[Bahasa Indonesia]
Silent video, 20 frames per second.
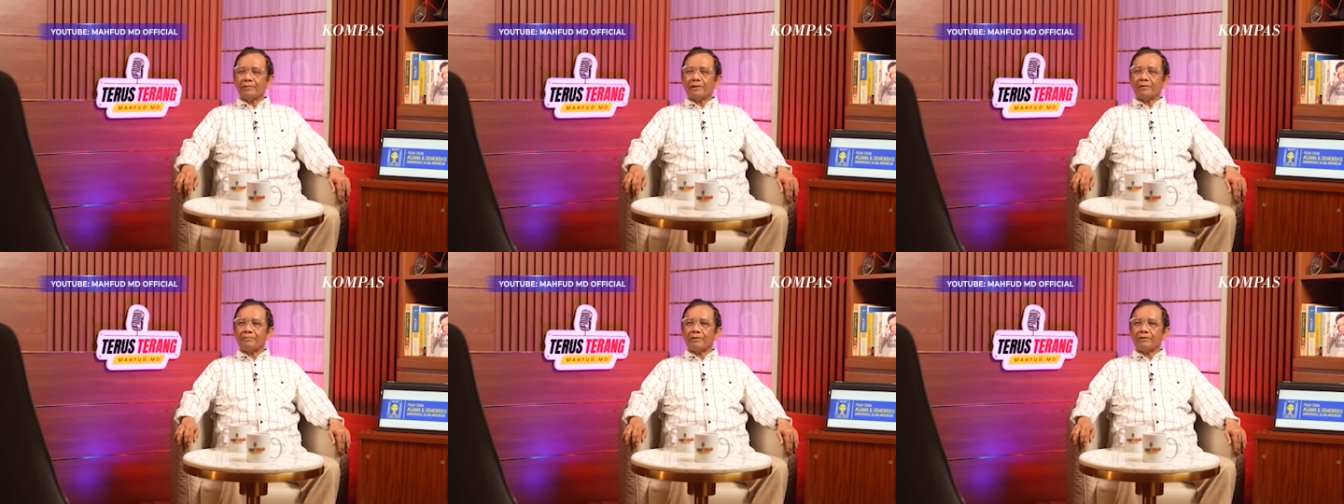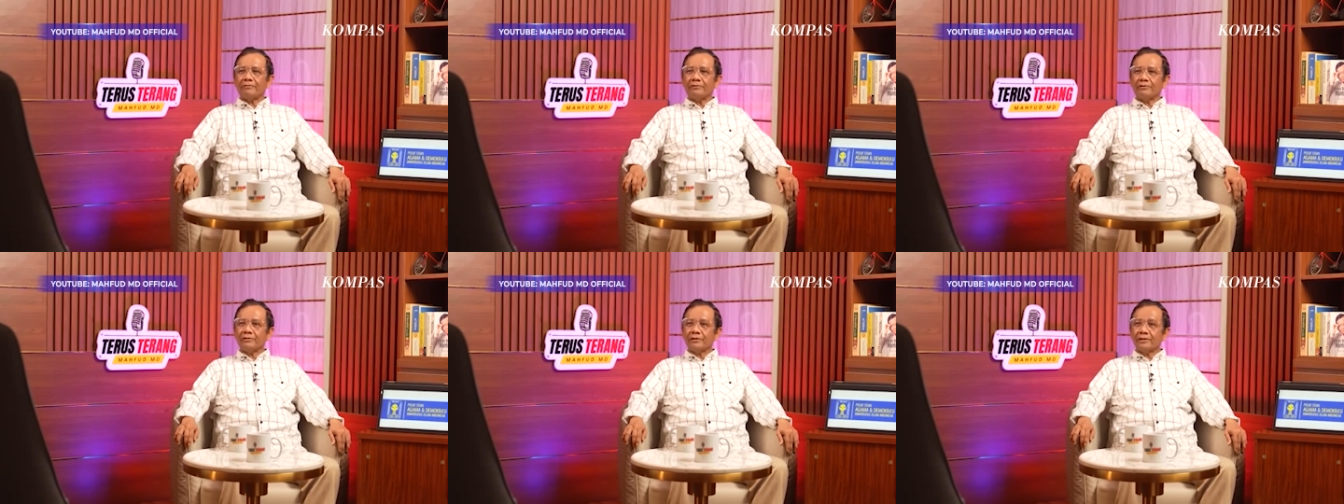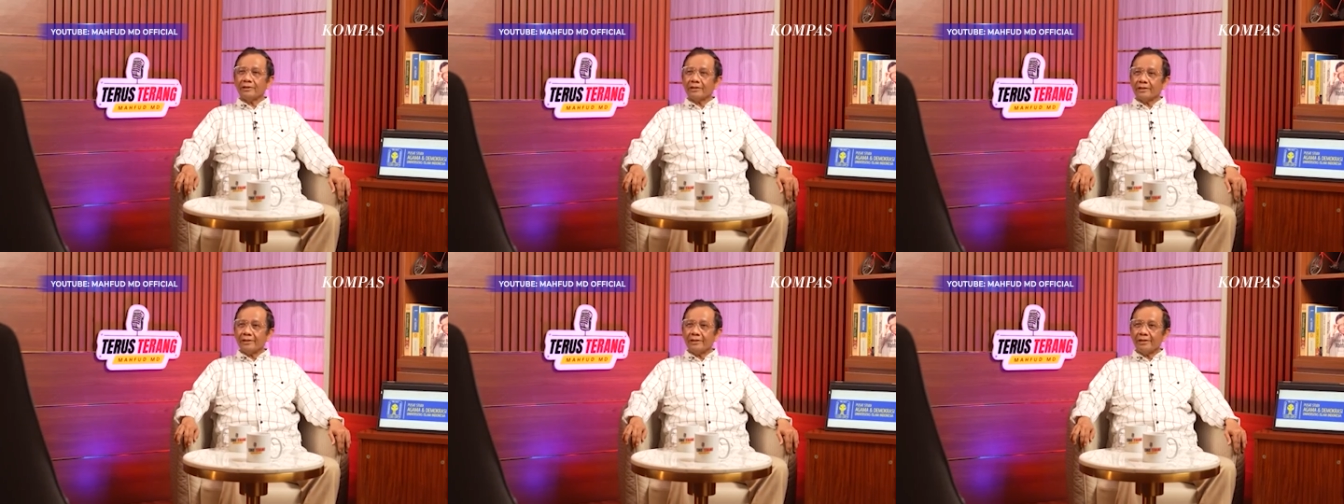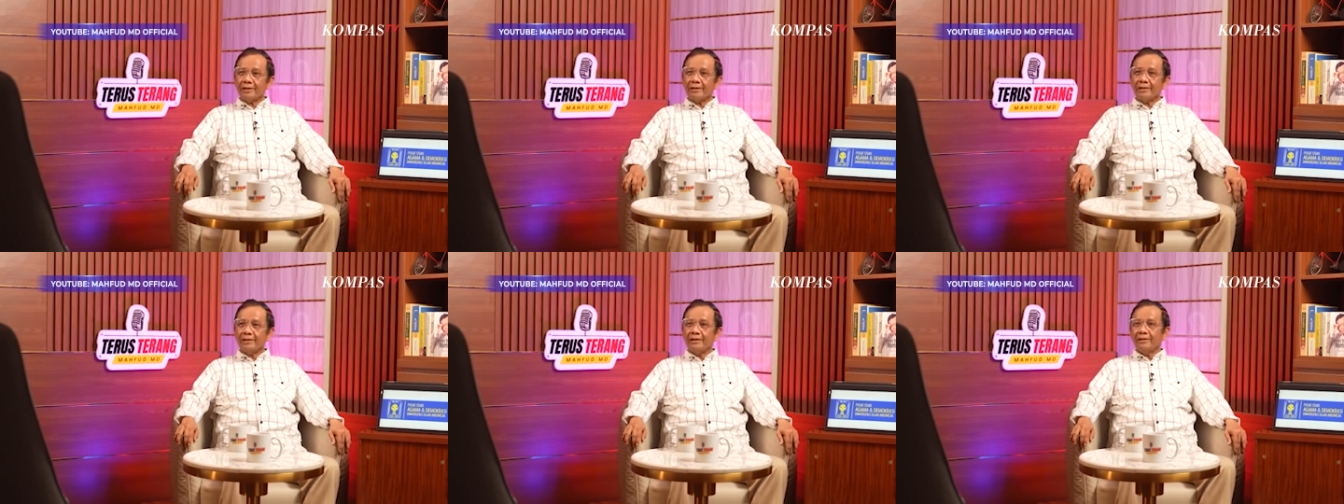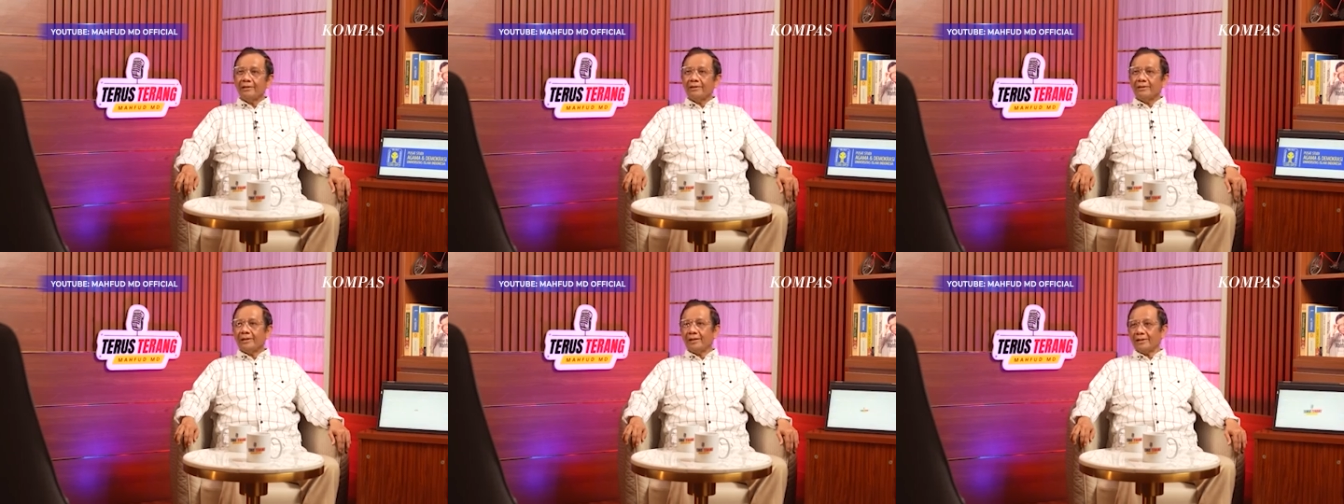Pak Mahfud sekian.
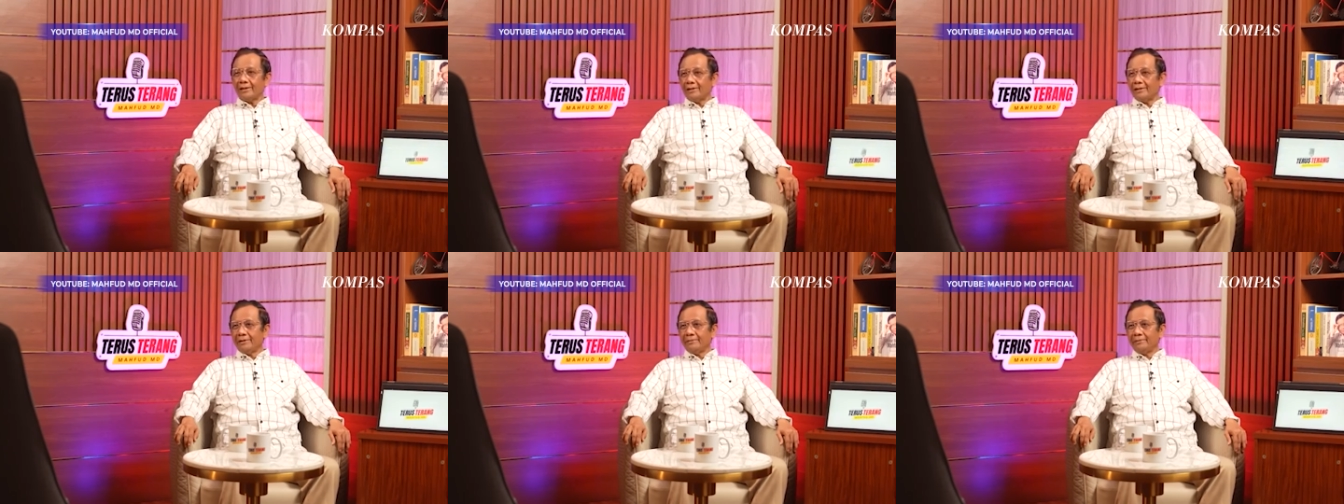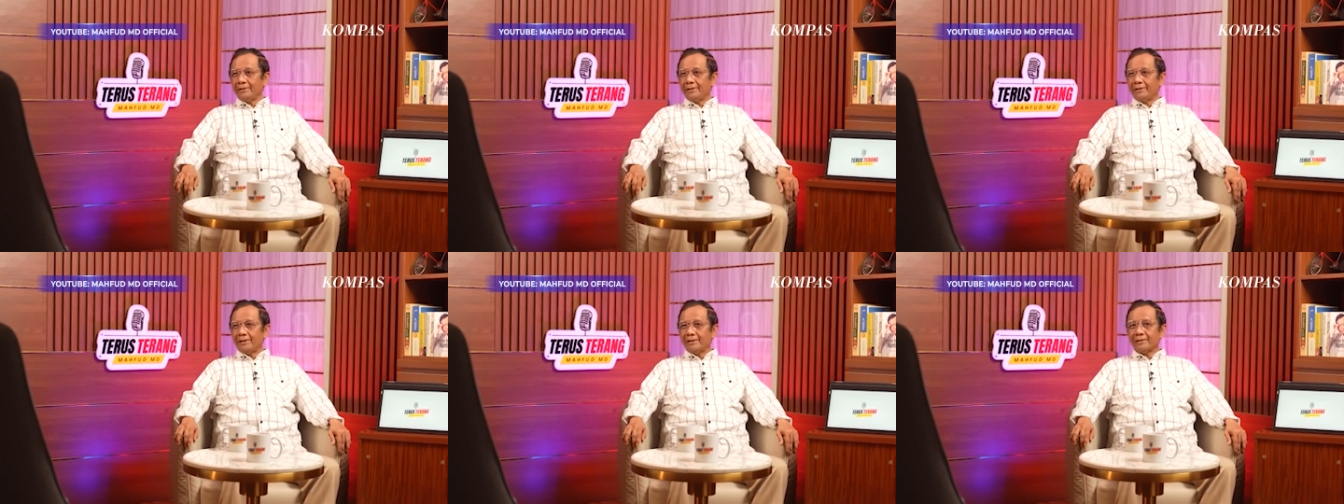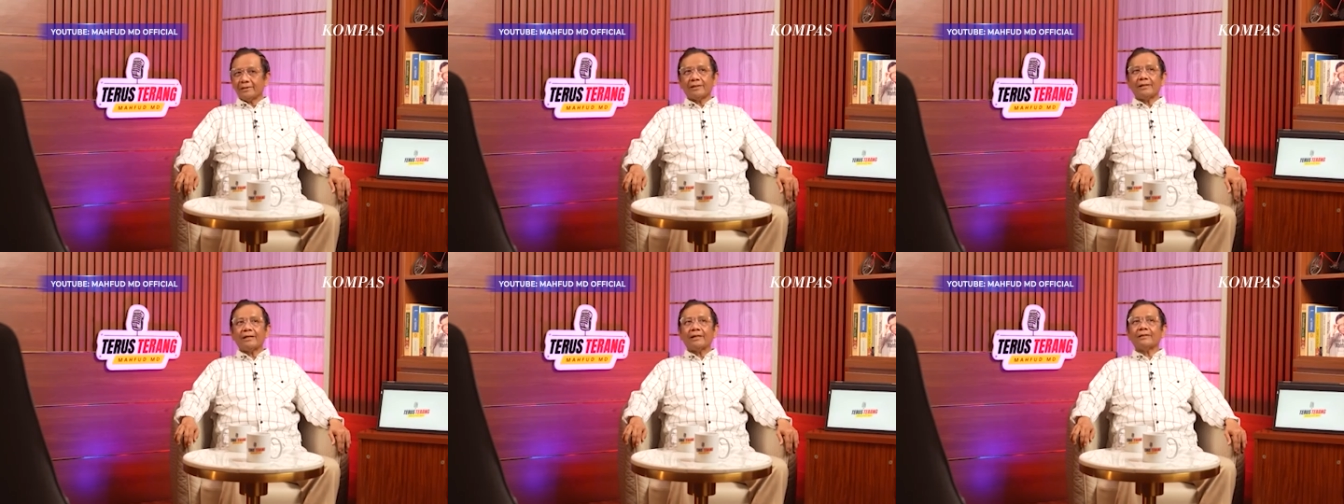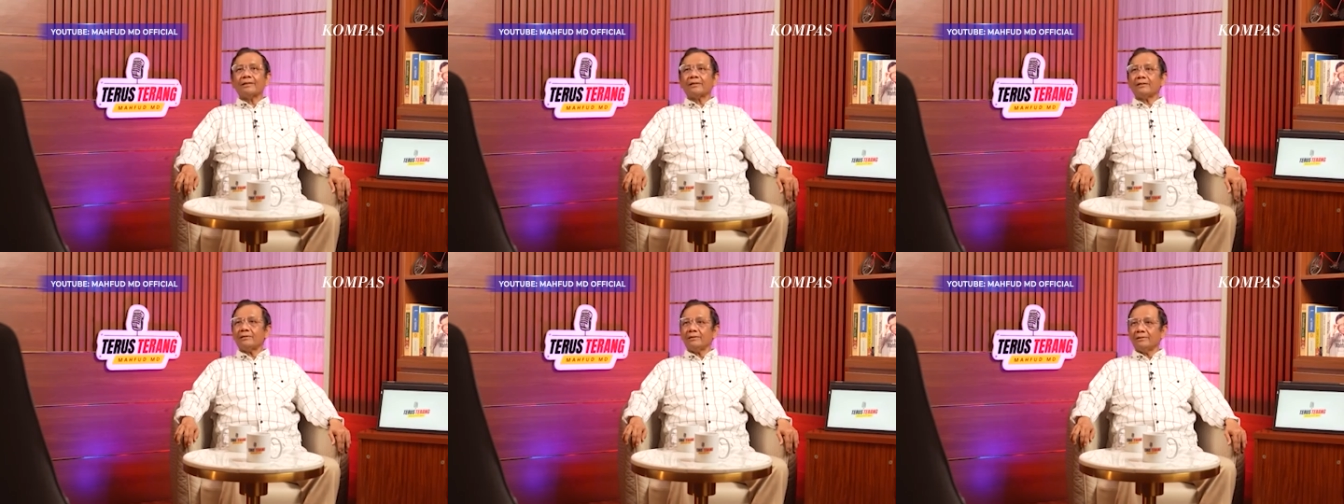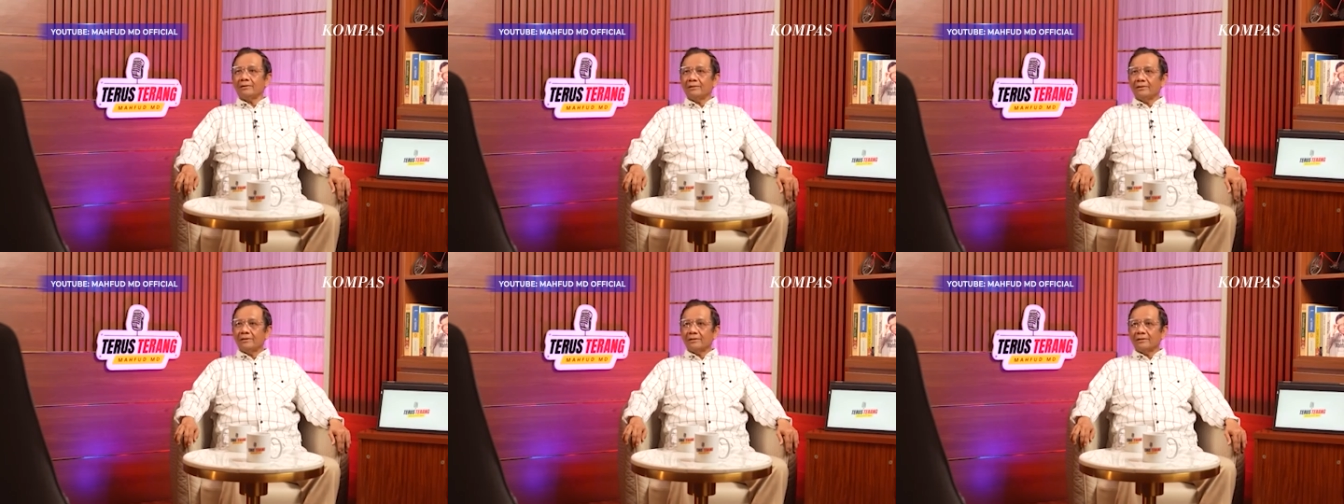Ada di media, saya datang